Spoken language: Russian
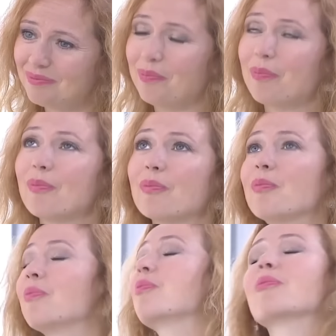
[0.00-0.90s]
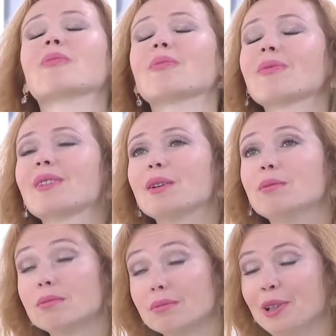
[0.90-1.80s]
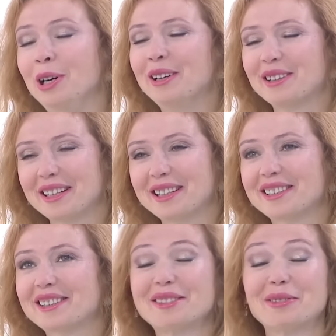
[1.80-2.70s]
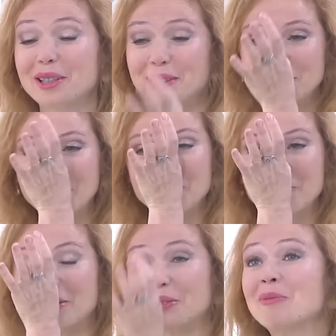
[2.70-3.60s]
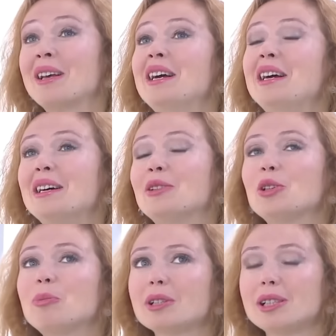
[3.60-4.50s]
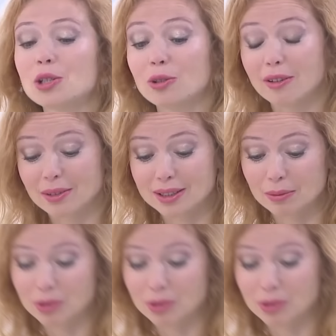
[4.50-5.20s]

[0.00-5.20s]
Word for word: За блестящее воплощение персонажа на сцене Захарова удостоилась награды «Чайка».